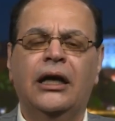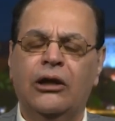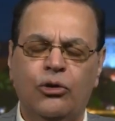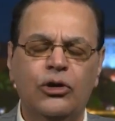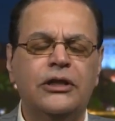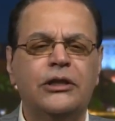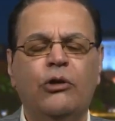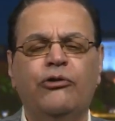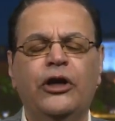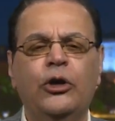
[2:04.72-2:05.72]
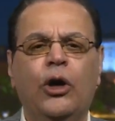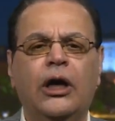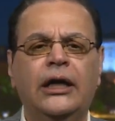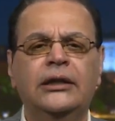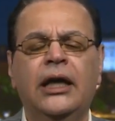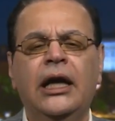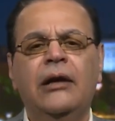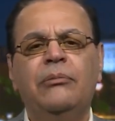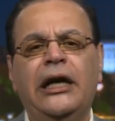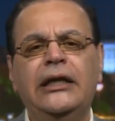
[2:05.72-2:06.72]
القدس سوف يعقد
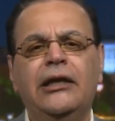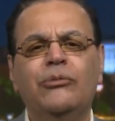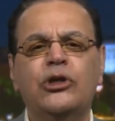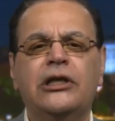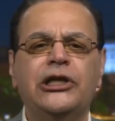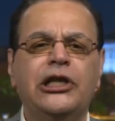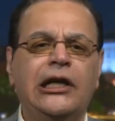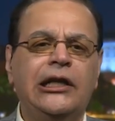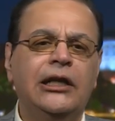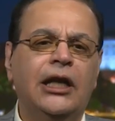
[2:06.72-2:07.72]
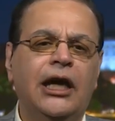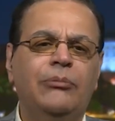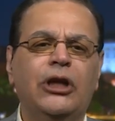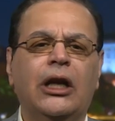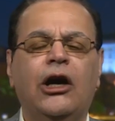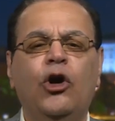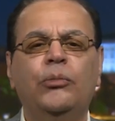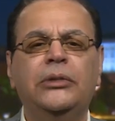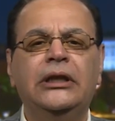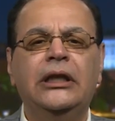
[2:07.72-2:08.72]
بين مستشاري الأمن
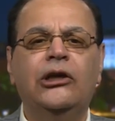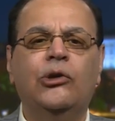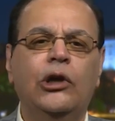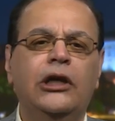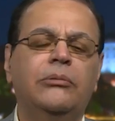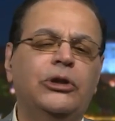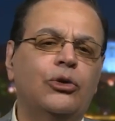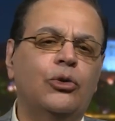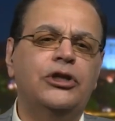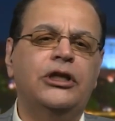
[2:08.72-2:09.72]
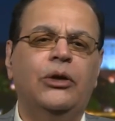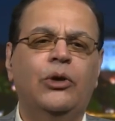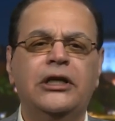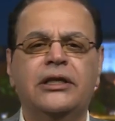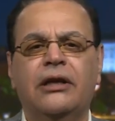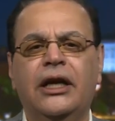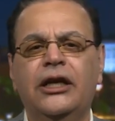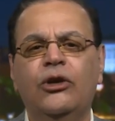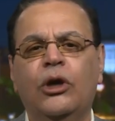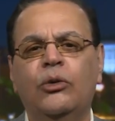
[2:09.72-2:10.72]
القومي لكل من روسيا
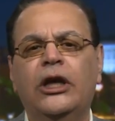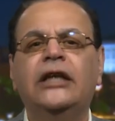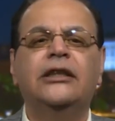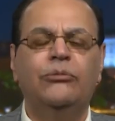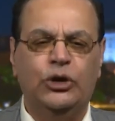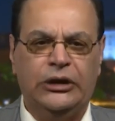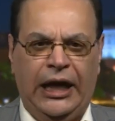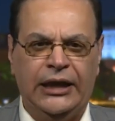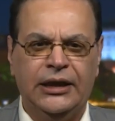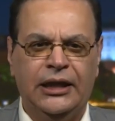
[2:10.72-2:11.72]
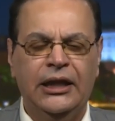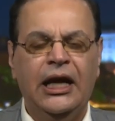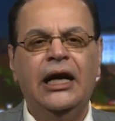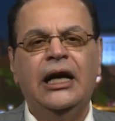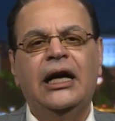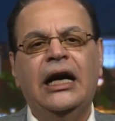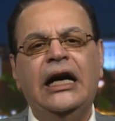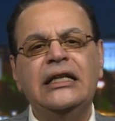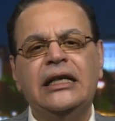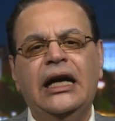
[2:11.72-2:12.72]
وإسرائيل والولايات المتحدة
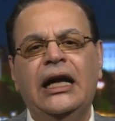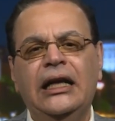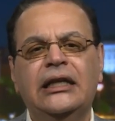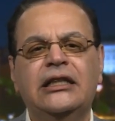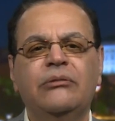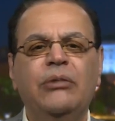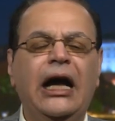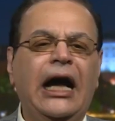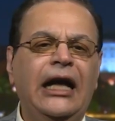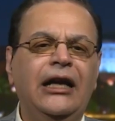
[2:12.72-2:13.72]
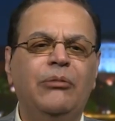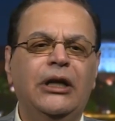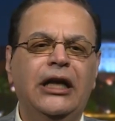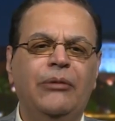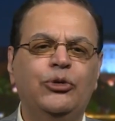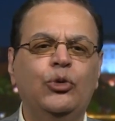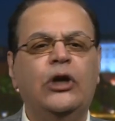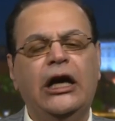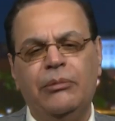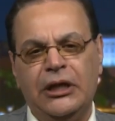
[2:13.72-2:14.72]
هذا الاجتماع على ما يبدو منذ
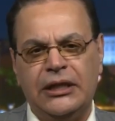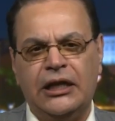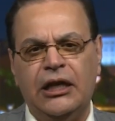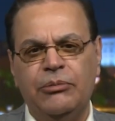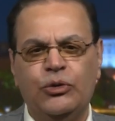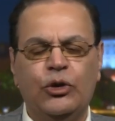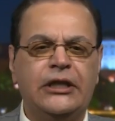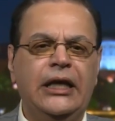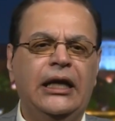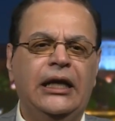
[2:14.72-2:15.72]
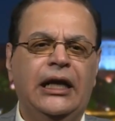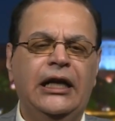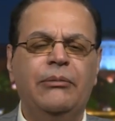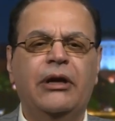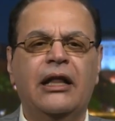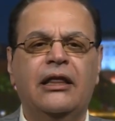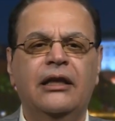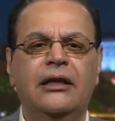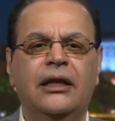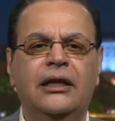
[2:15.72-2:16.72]
كما سربت وسائل إعلام
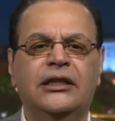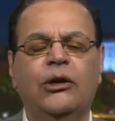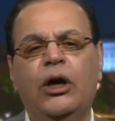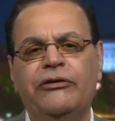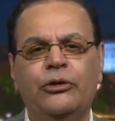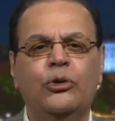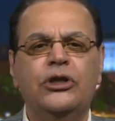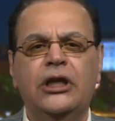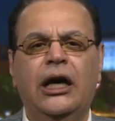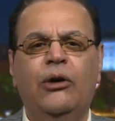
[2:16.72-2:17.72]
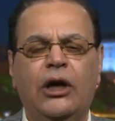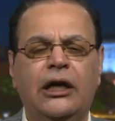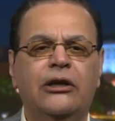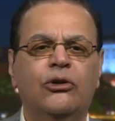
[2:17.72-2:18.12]
كثيرة سواء في روسيا أو خارج